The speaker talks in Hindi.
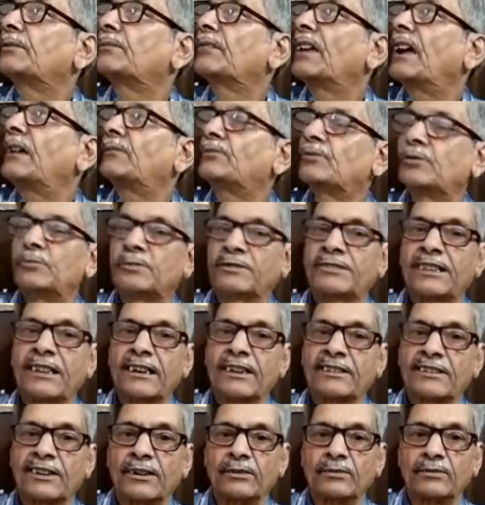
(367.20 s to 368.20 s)
आपको बताना
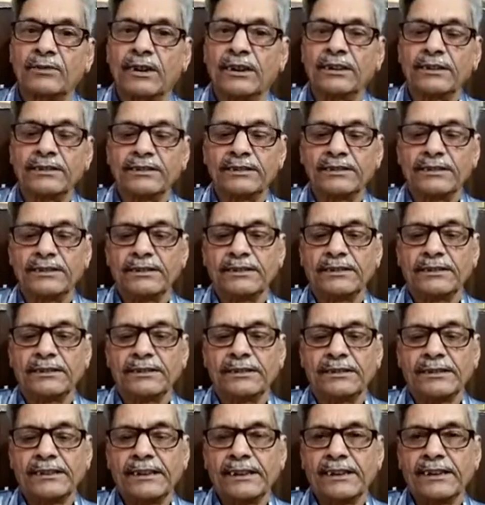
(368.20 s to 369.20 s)
चाहूँगा
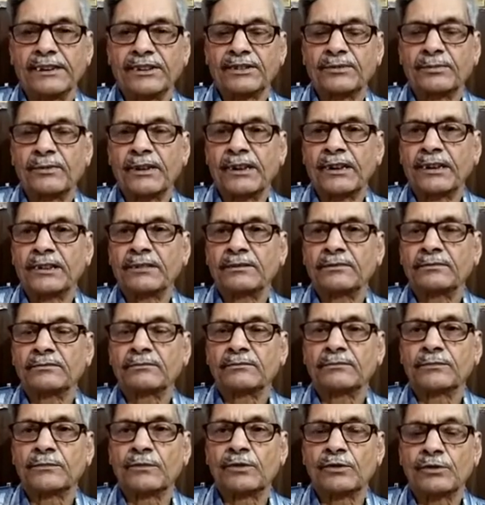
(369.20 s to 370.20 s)
कि इसमें
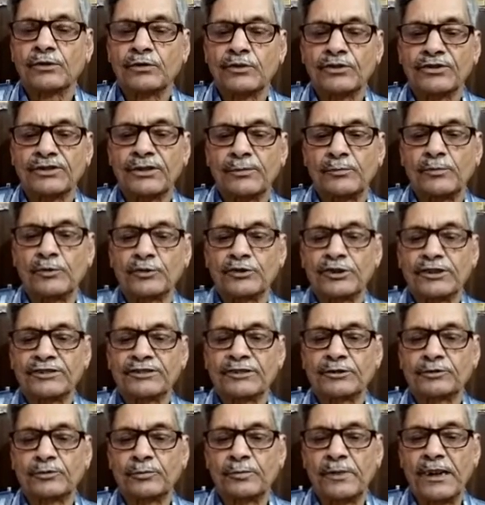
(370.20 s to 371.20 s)
कौन कौन से पोषक
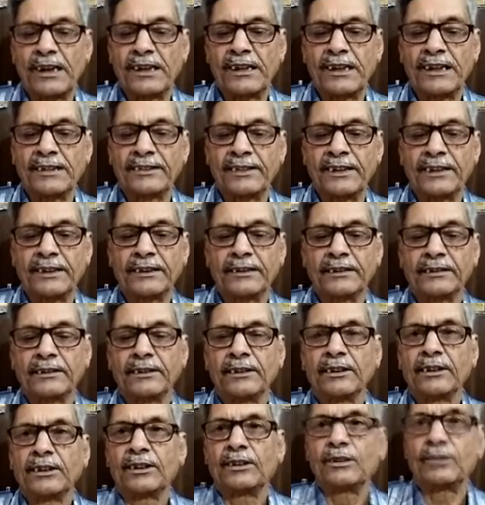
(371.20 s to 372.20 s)
तत्व पाए जाते हैं
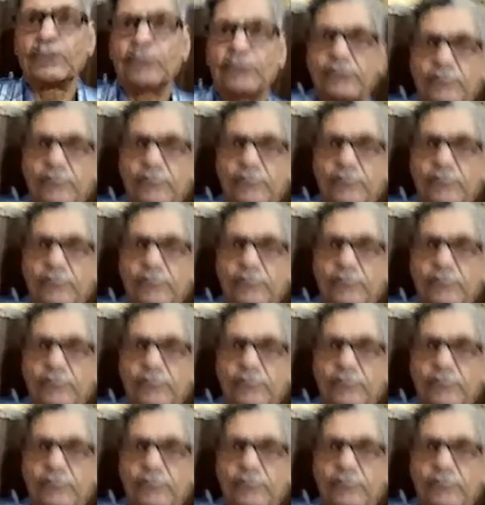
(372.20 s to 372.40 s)
और